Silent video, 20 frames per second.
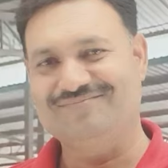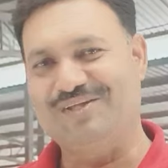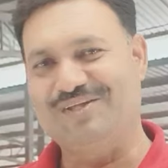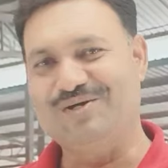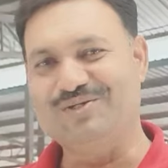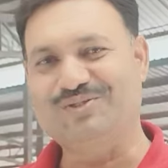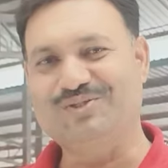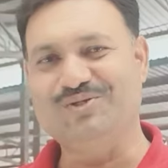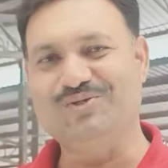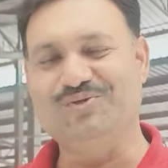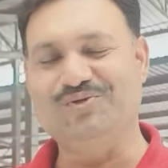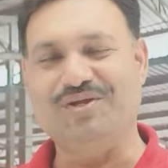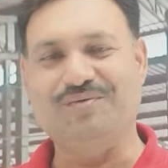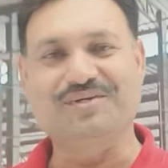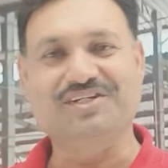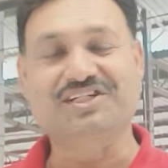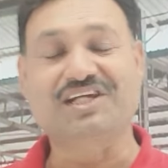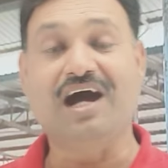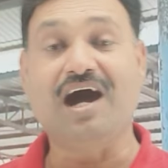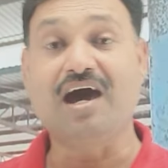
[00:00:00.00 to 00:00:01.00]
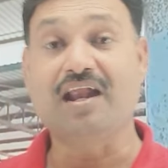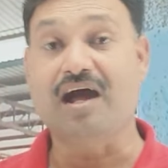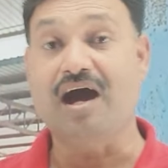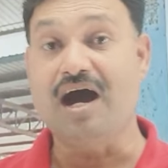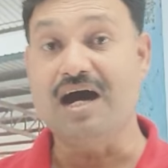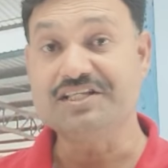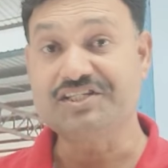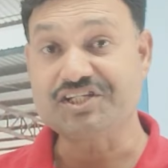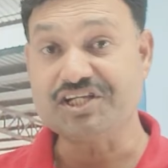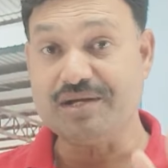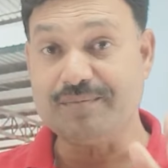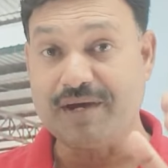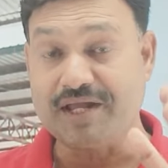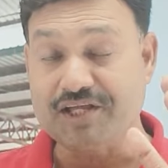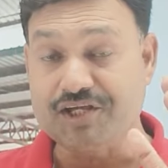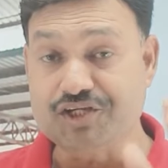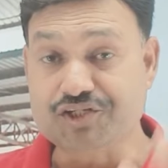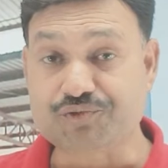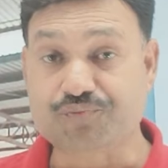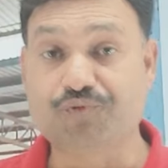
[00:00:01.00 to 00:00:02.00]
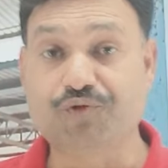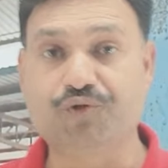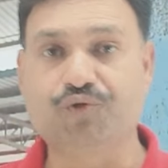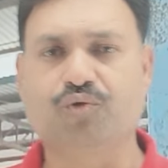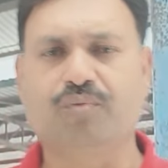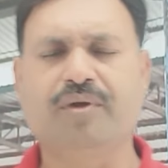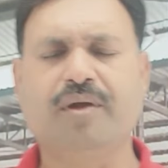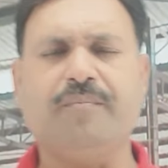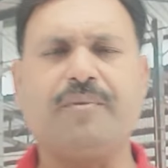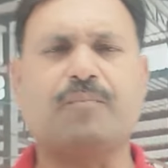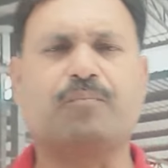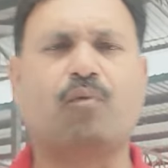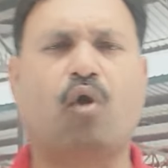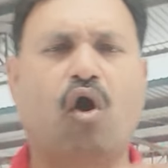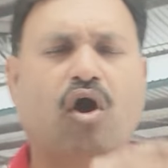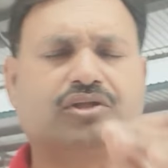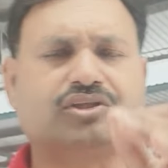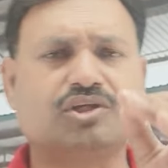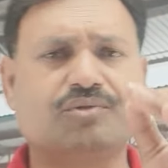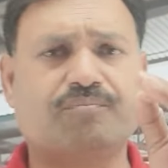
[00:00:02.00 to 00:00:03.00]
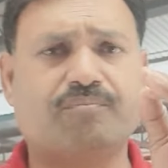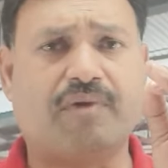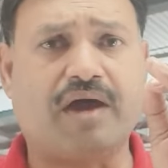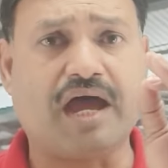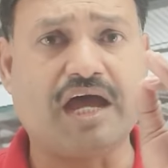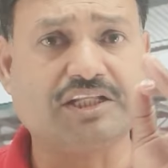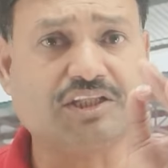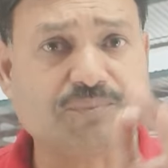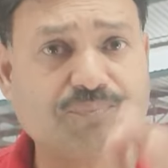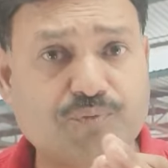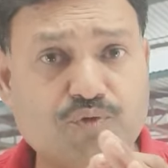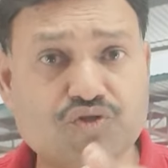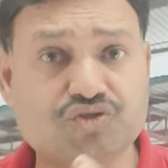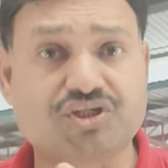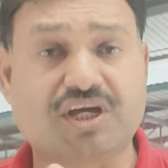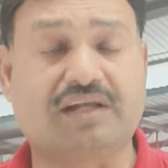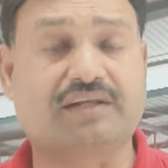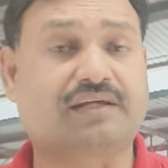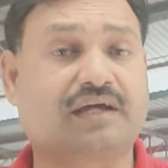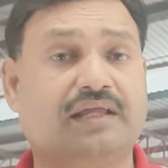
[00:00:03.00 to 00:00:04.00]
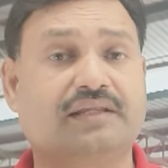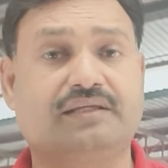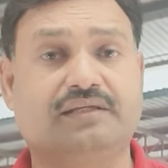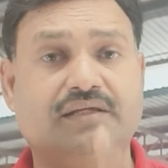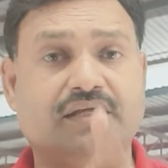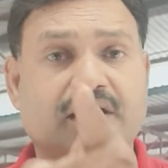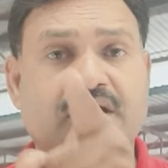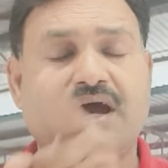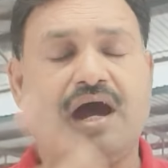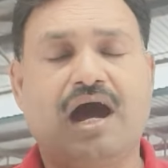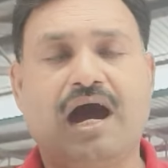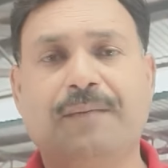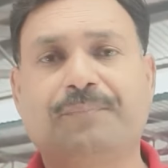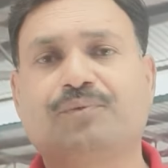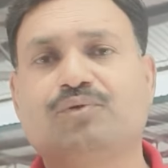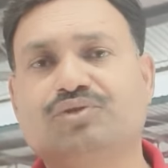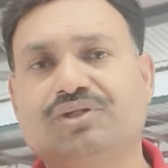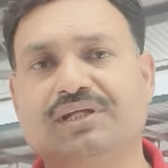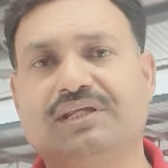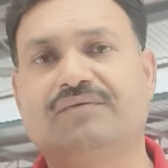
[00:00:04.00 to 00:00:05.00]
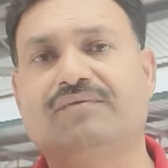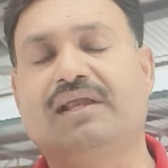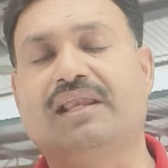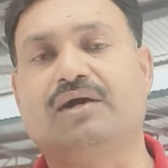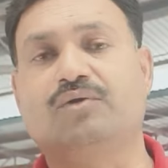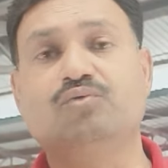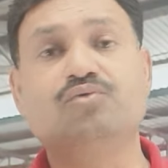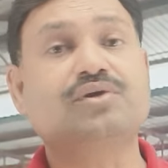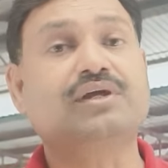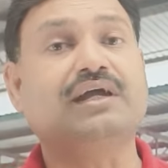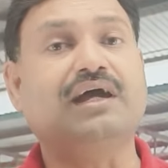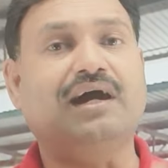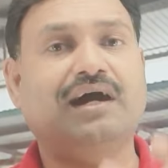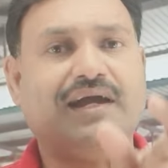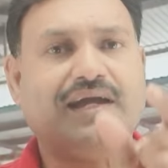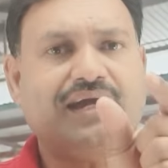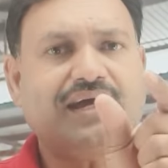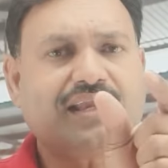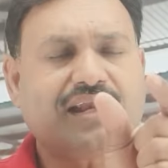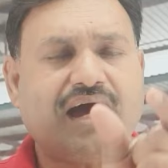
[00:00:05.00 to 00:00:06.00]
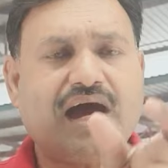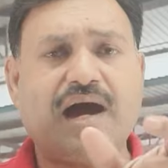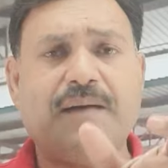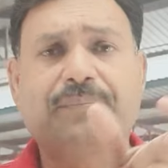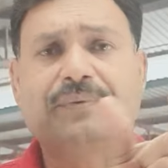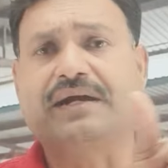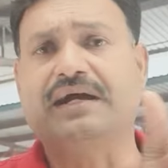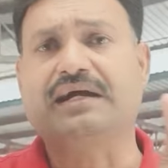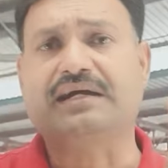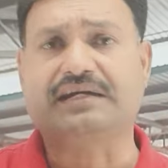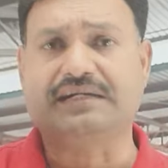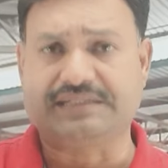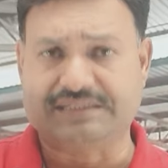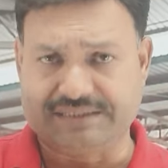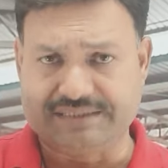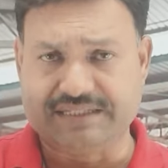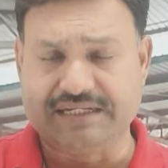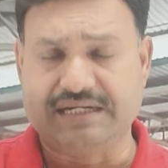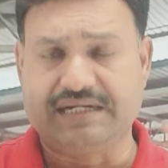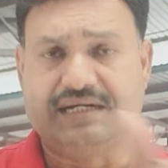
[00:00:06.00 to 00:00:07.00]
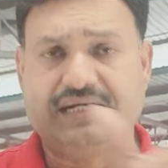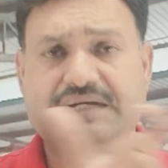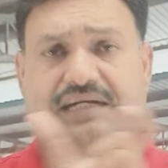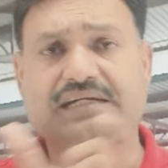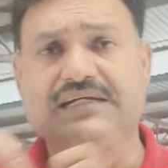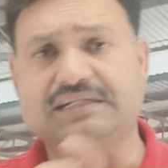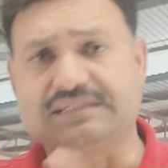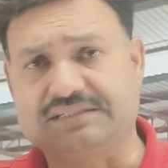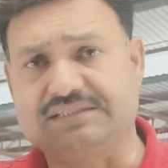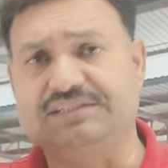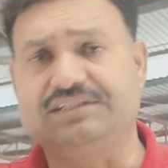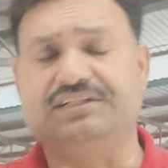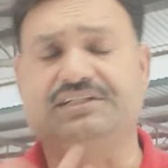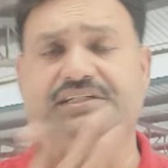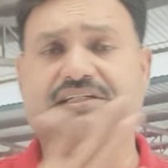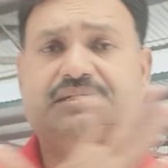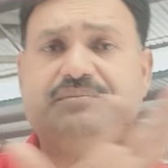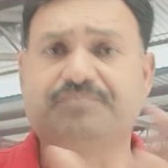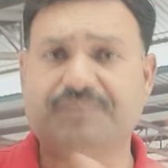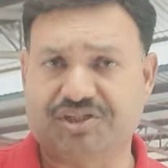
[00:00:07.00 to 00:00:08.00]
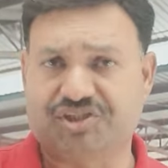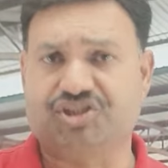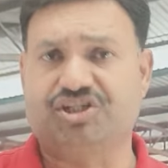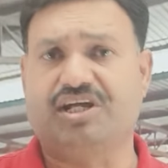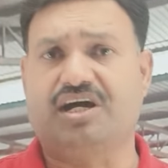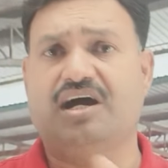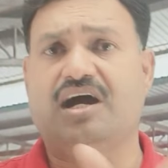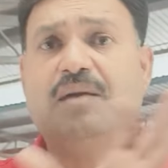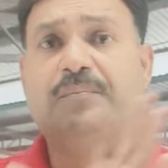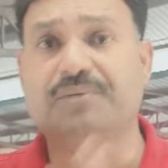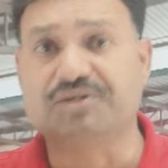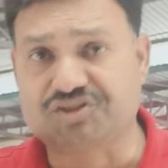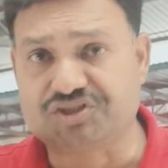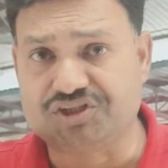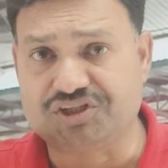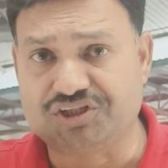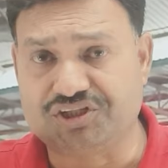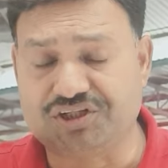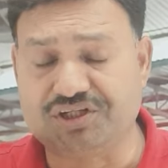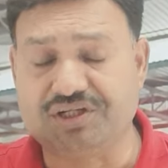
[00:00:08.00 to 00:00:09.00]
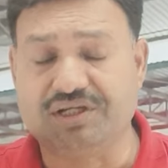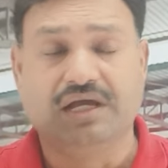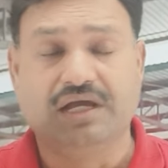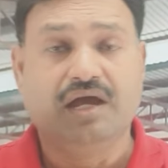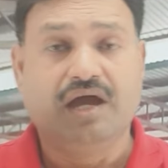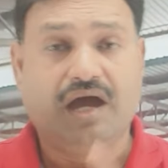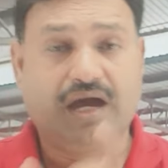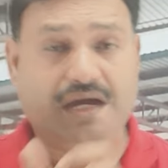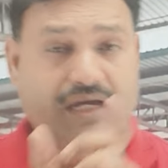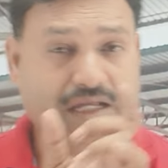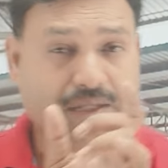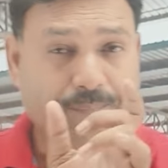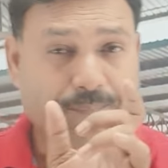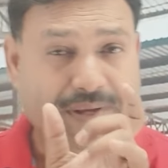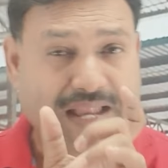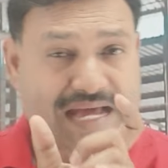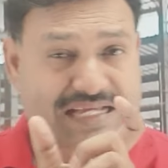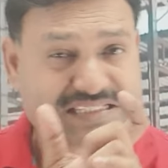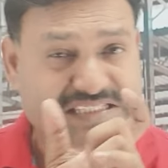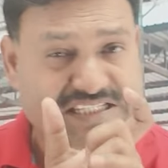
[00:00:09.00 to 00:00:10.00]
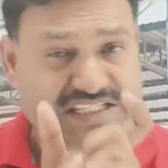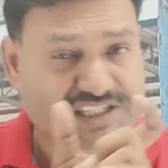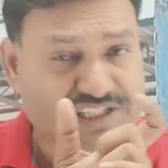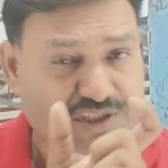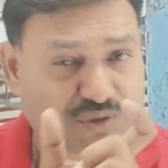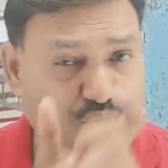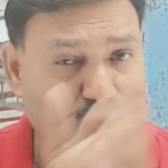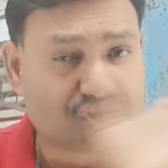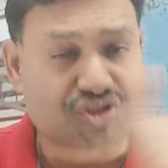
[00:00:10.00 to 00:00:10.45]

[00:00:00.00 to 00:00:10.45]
दोस्तों नमस्कार आज के हमारे इस वीडियो में मैं बहुत ही महत्वपूर्ण जानकारी आपको देने वाला हूं कि अगर आपका कटड़ा कटड़ी बछड़ा बछड़ी अगर प्लास्टिक की कोई